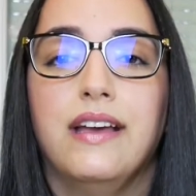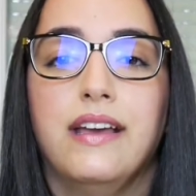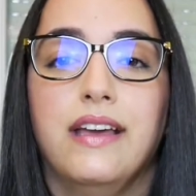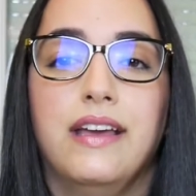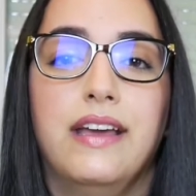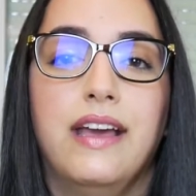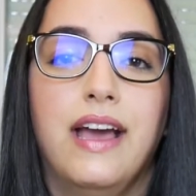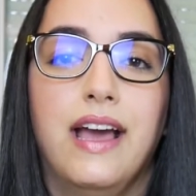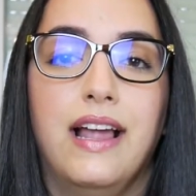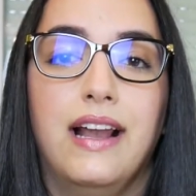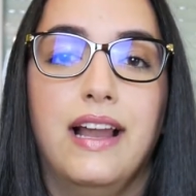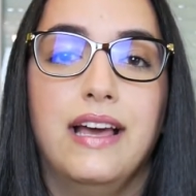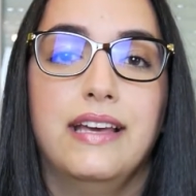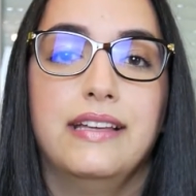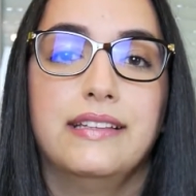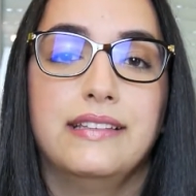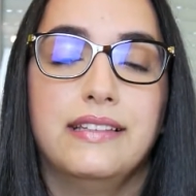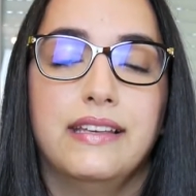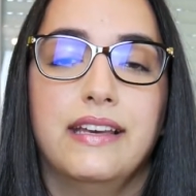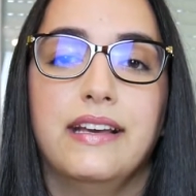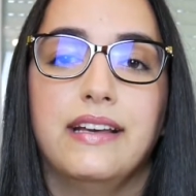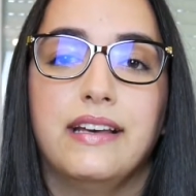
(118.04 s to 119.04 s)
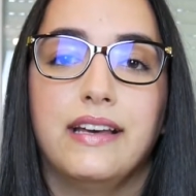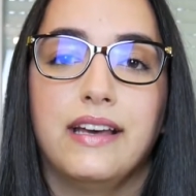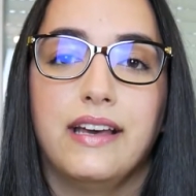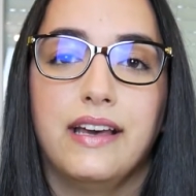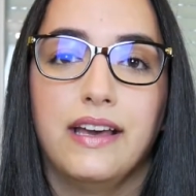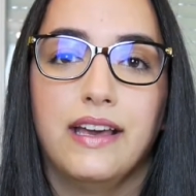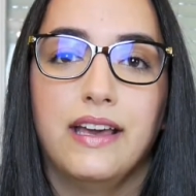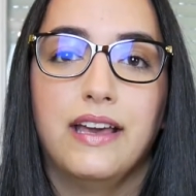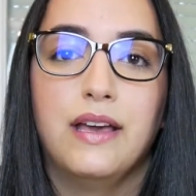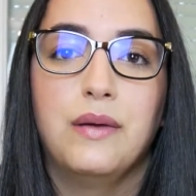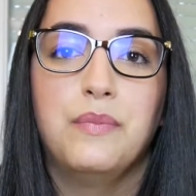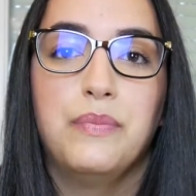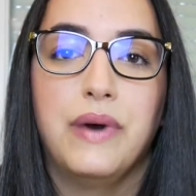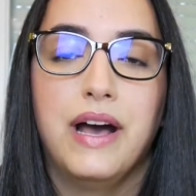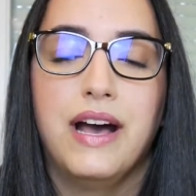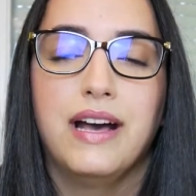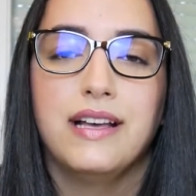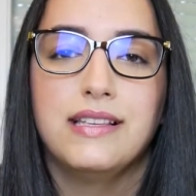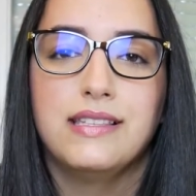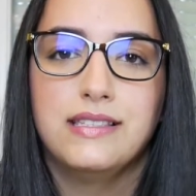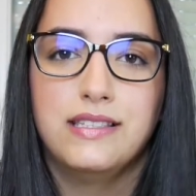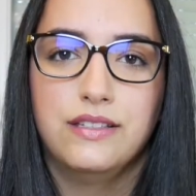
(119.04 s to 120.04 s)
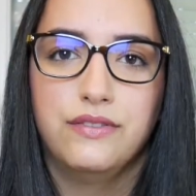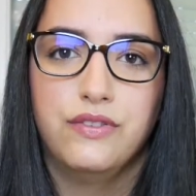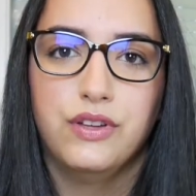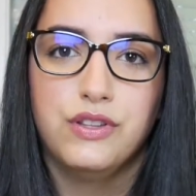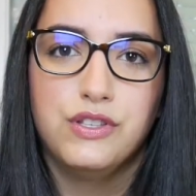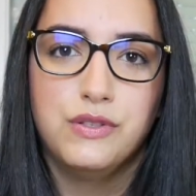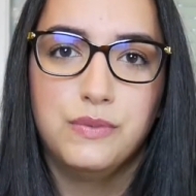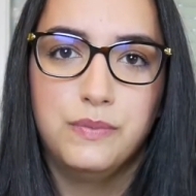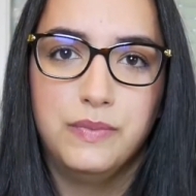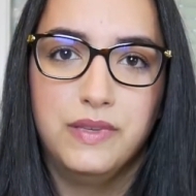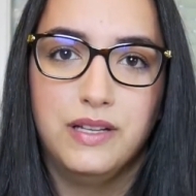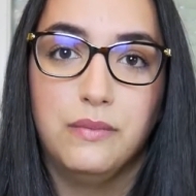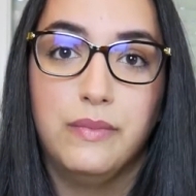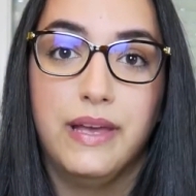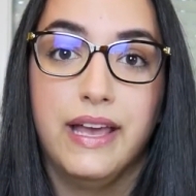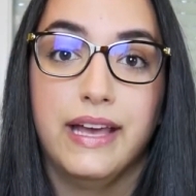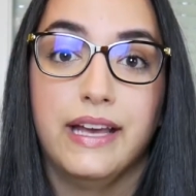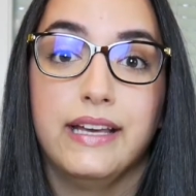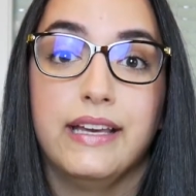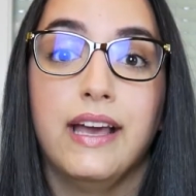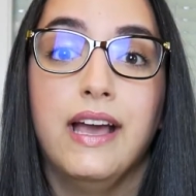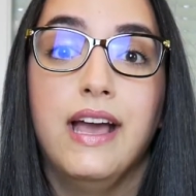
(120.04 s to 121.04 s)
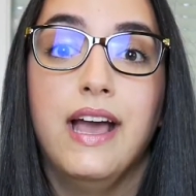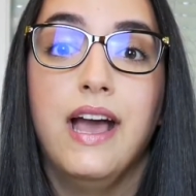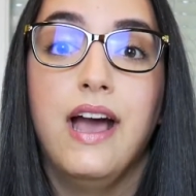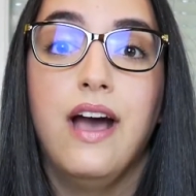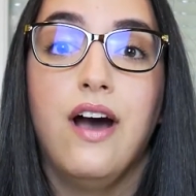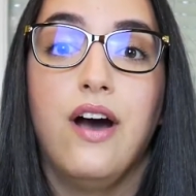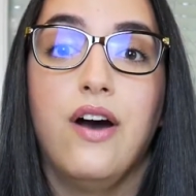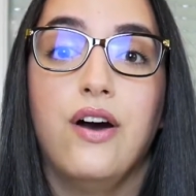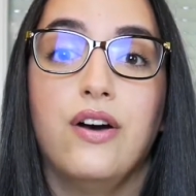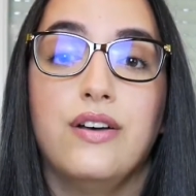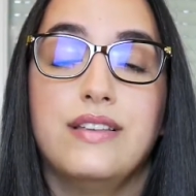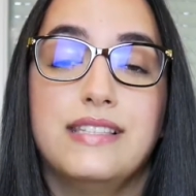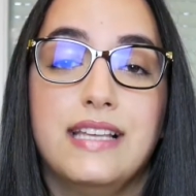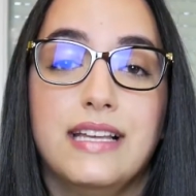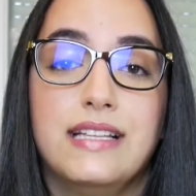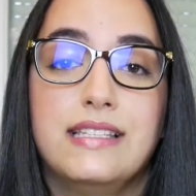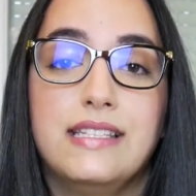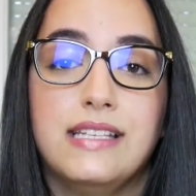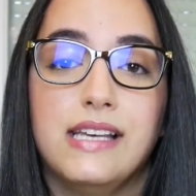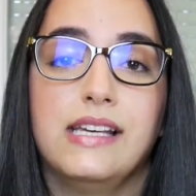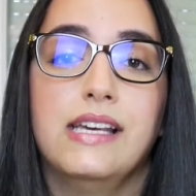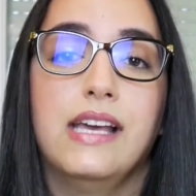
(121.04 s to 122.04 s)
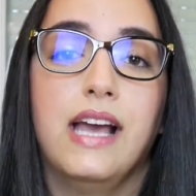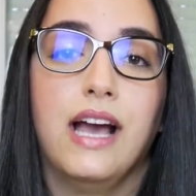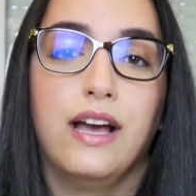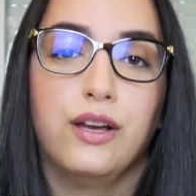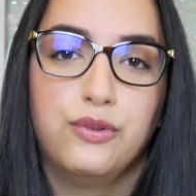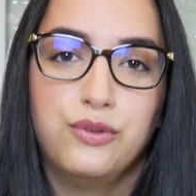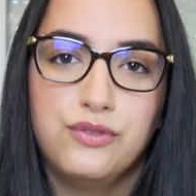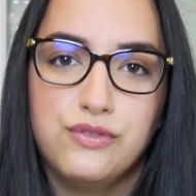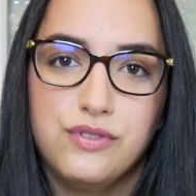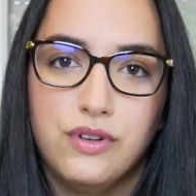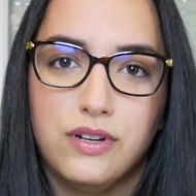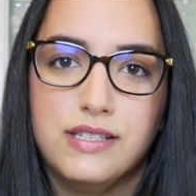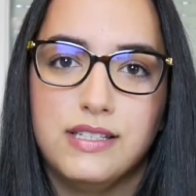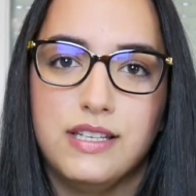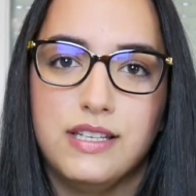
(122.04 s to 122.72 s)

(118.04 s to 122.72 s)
et elle a été créée par Steven Spielberg. Euh, cette série a qu'une seule